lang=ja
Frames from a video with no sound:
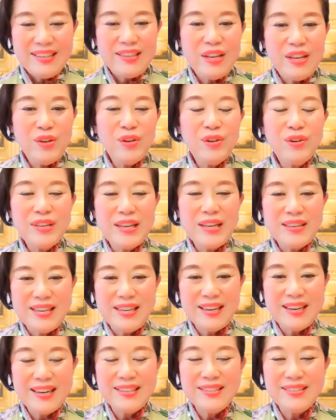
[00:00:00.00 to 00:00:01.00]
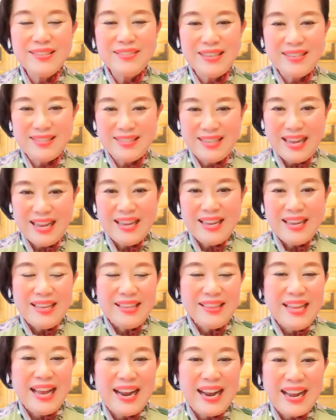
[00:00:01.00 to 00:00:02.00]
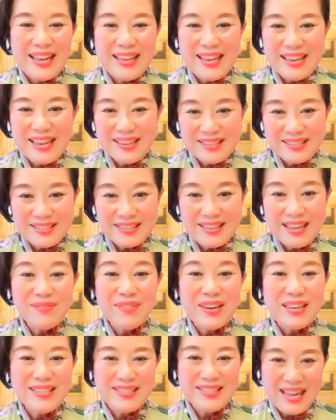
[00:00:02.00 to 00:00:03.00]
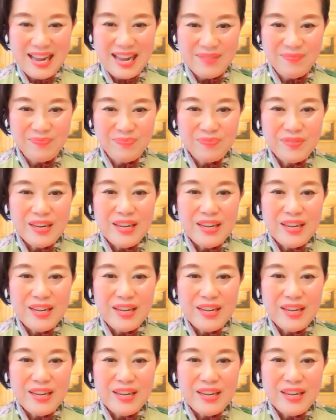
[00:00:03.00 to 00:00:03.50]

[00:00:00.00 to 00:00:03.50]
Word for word: ていうような生活をですね長年していました。